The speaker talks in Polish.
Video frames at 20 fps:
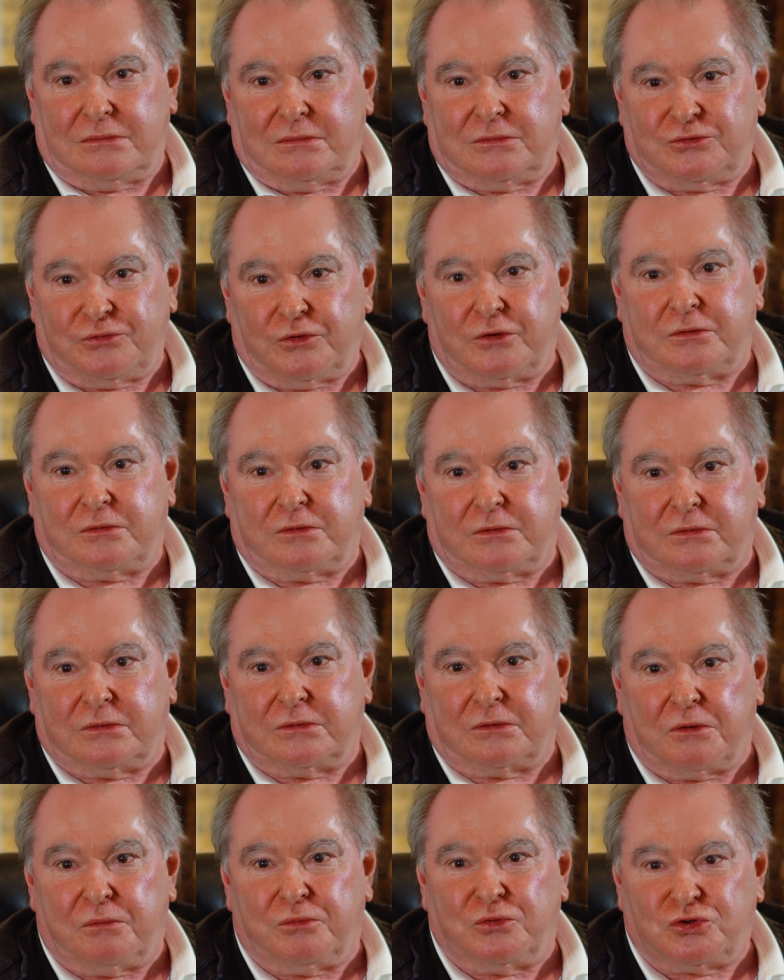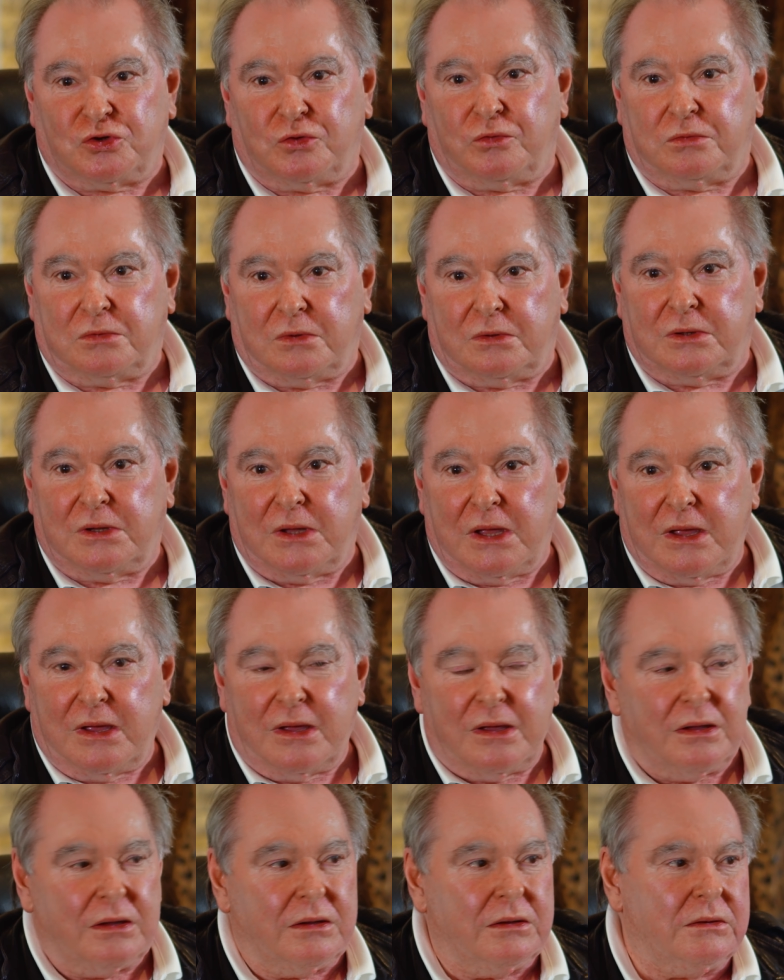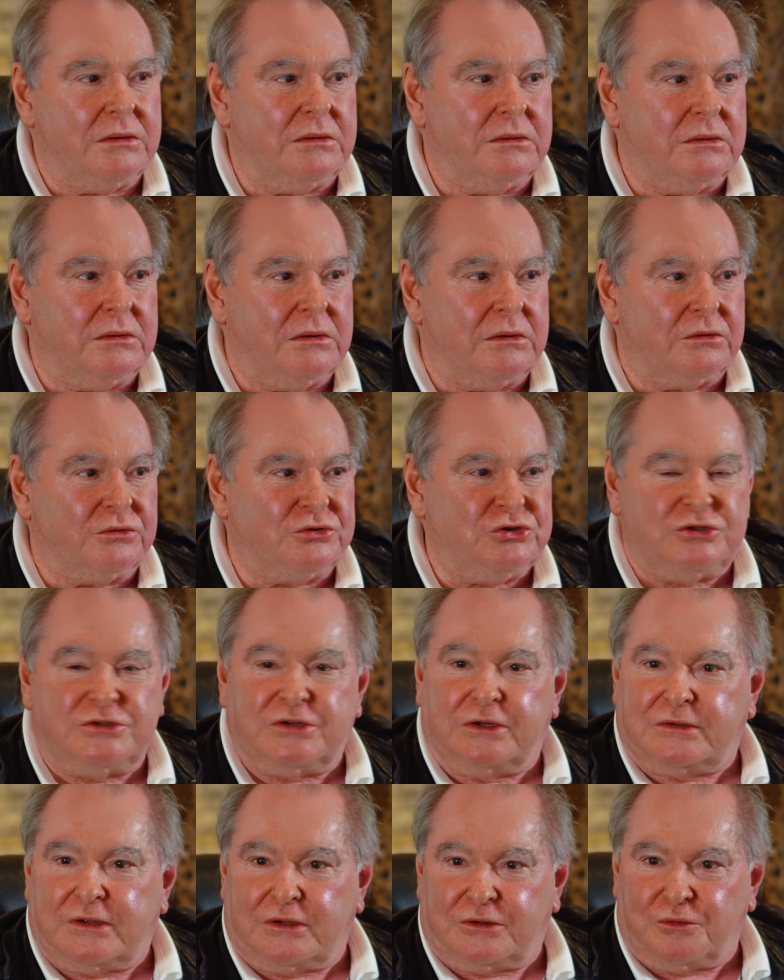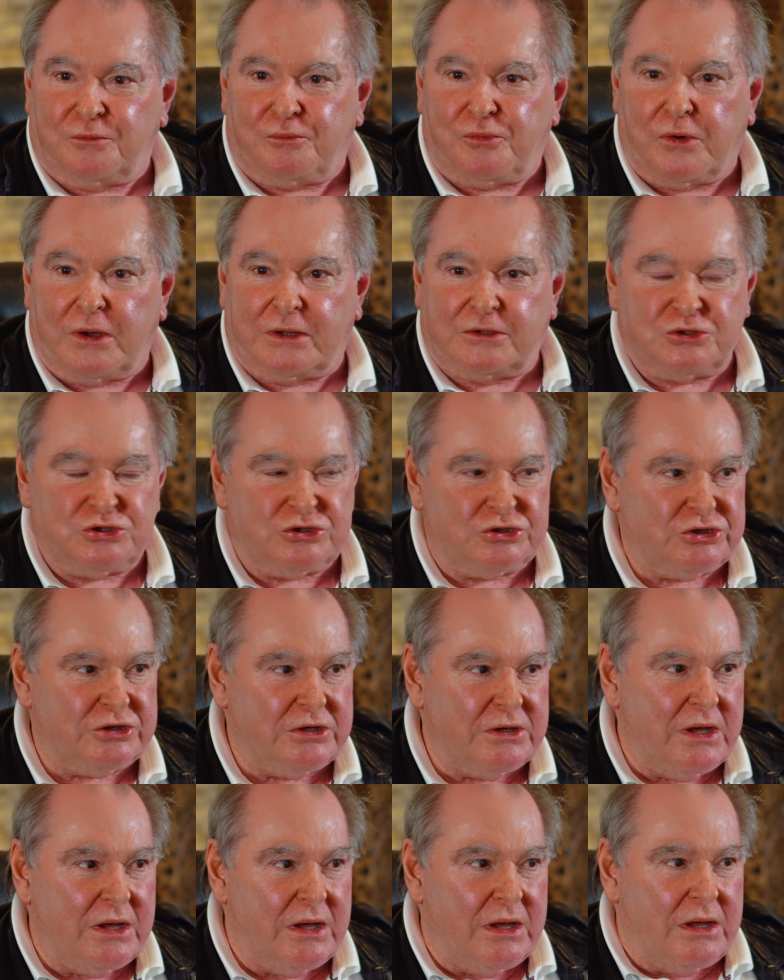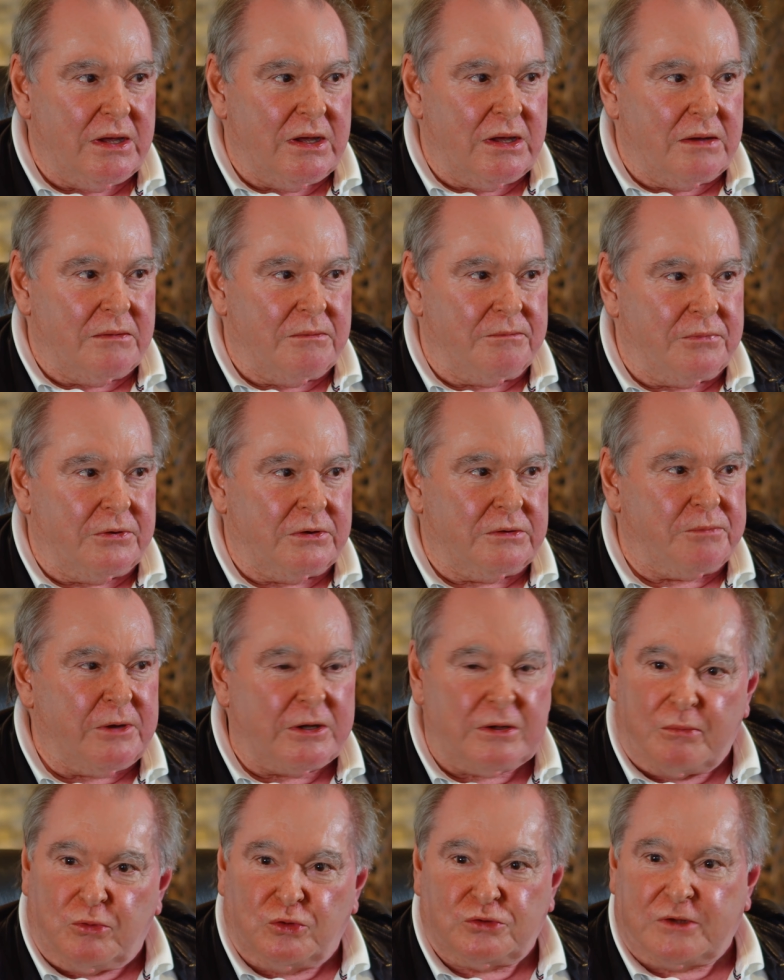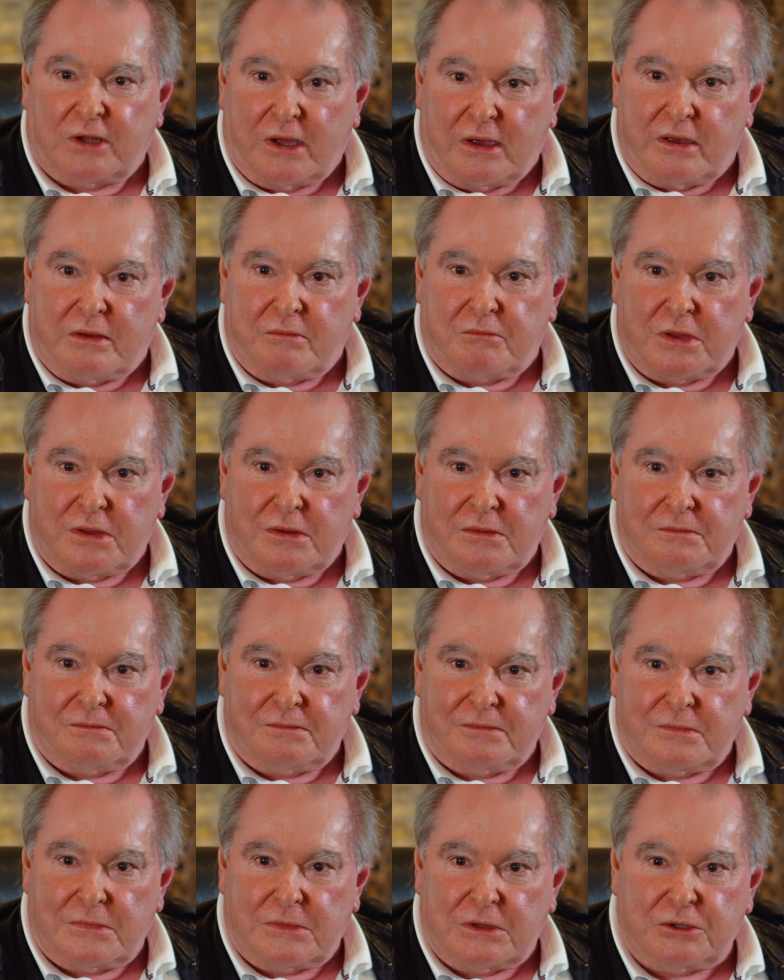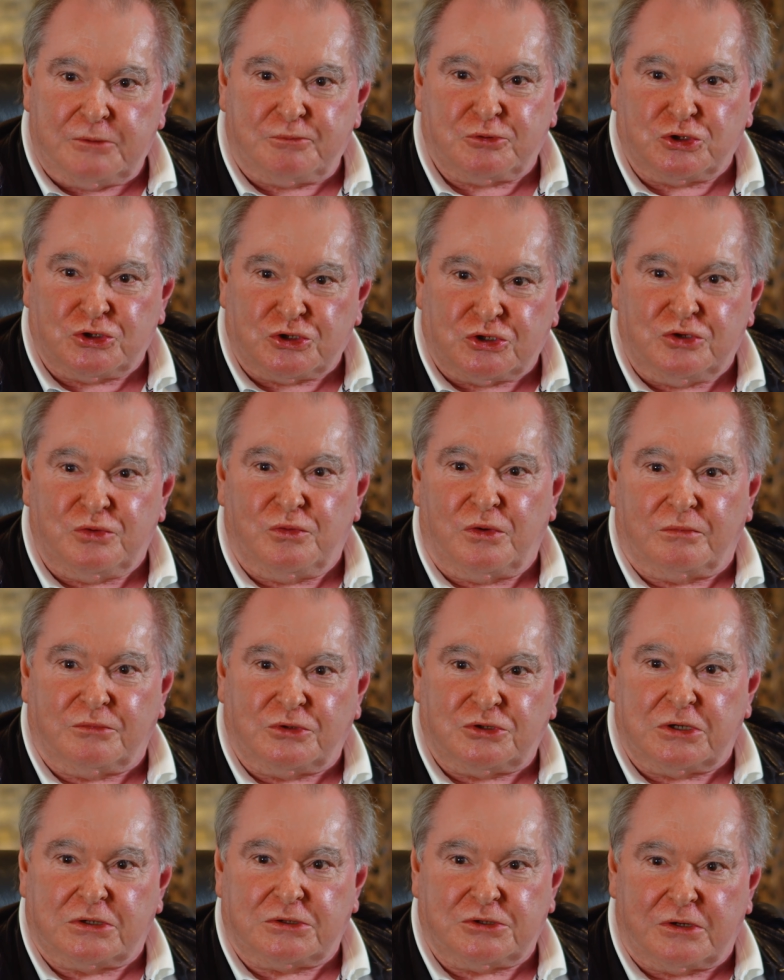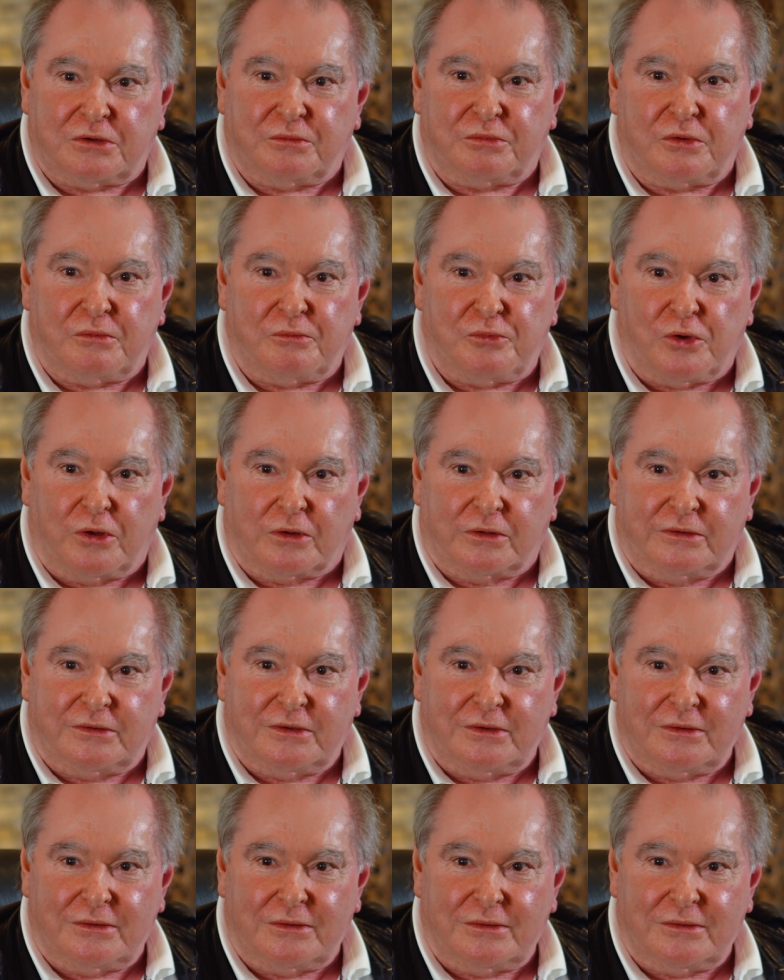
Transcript: świąt, tylko muszą rodzice za to płacić. I pamiętam usnąłem i przyśniło mi się, nie robiłem błąd.